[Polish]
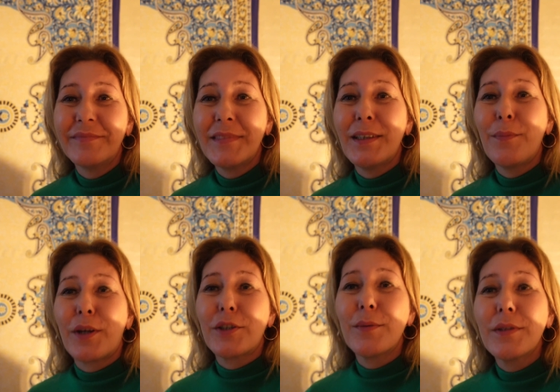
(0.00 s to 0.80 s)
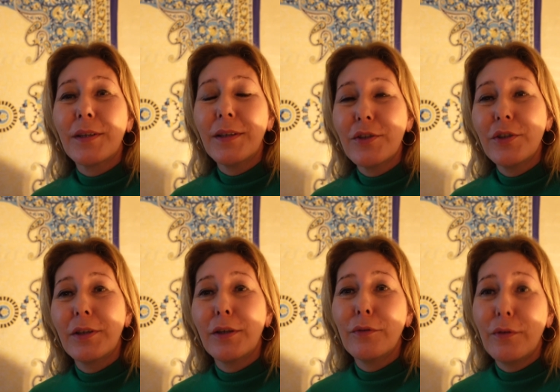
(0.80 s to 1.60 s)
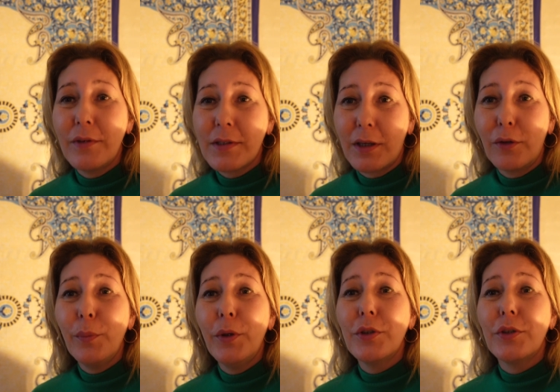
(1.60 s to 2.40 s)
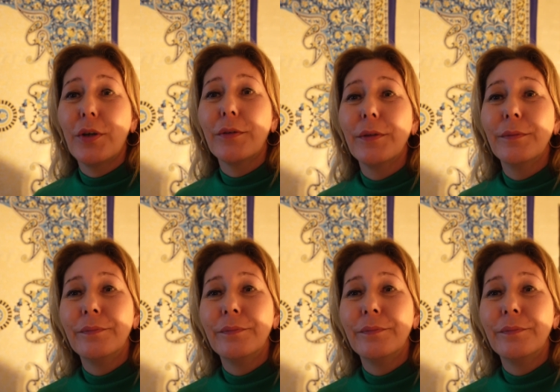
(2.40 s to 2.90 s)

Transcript: Zapraszam serdecznie na Nowowiejskiego 50.